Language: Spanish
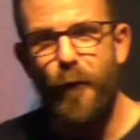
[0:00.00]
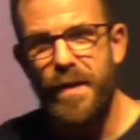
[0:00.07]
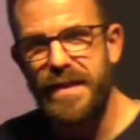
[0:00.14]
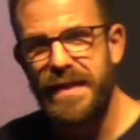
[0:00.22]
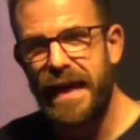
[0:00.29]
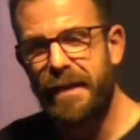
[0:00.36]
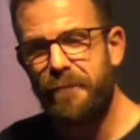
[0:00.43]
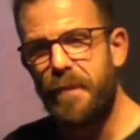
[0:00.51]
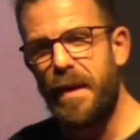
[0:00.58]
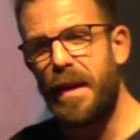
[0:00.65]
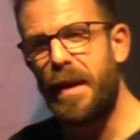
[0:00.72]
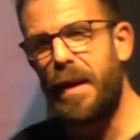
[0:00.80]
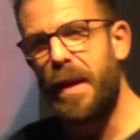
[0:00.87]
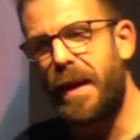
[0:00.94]
o ese
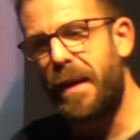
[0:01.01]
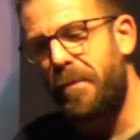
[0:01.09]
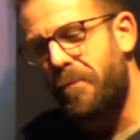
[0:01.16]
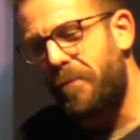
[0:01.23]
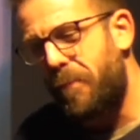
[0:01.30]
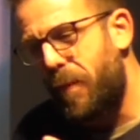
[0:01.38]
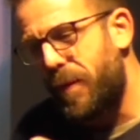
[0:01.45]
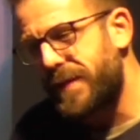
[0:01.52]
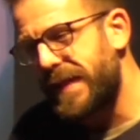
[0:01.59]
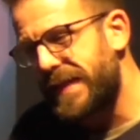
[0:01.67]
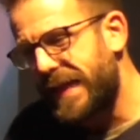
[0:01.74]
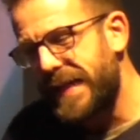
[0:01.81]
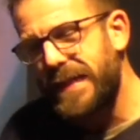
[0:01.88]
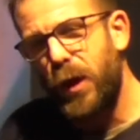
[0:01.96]
eh, esa
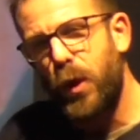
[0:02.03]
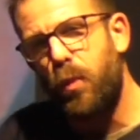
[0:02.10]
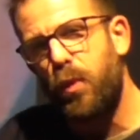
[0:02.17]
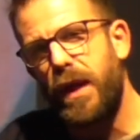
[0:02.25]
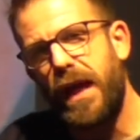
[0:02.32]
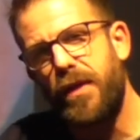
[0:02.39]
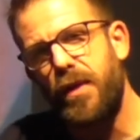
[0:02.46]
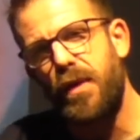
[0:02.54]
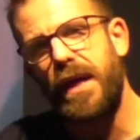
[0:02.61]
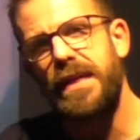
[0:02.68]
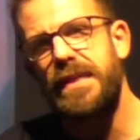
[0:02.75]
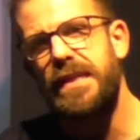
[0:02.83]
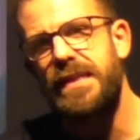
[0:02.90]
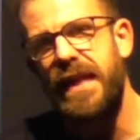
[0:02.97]
escasa comunicación que
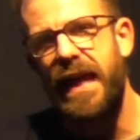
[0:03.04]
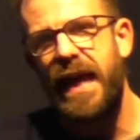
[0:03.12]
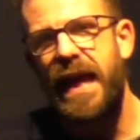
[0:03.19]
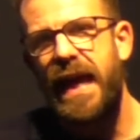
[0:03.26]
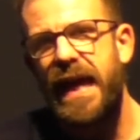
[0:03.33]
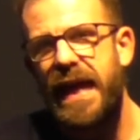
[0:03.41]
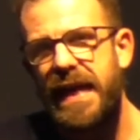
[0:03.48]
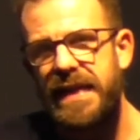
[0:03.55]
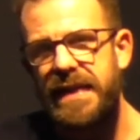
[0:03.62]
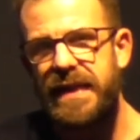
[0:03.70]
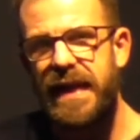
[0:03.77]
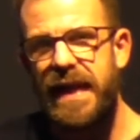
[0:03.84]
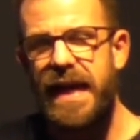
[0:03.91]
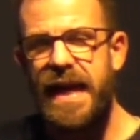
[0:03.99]
existe
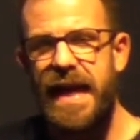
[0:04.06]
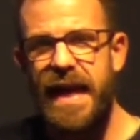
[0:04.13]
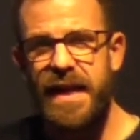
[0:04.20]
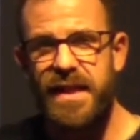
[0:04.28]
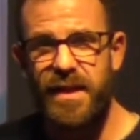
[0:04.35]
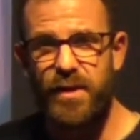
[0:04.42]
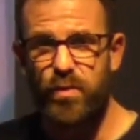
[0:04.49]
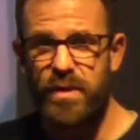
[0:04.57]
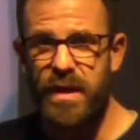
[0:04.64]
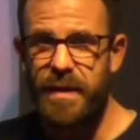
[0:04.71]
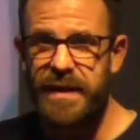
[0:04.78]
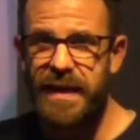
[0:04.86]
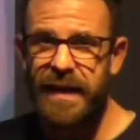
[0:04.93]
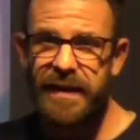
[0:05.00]
entre, entre sus
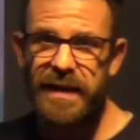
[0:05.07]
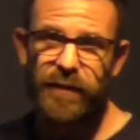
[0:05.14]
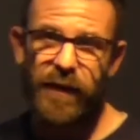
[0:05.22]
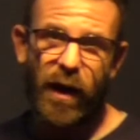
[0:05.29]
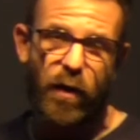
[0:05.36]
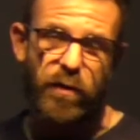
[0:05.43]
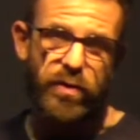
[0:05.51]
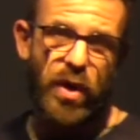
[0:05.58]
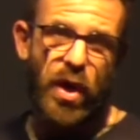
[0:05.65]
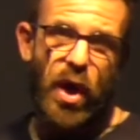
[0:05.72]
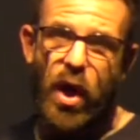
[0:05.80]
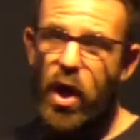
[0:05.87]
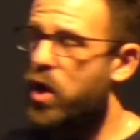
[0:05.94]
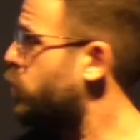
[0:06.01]
habitantes. Fijaos,
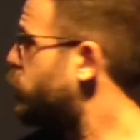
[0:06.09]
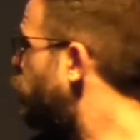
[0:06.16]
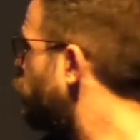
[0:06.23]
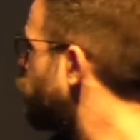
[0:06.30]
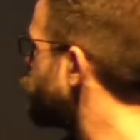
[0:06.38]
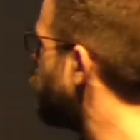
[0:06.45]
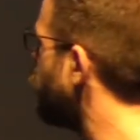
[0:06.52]
todos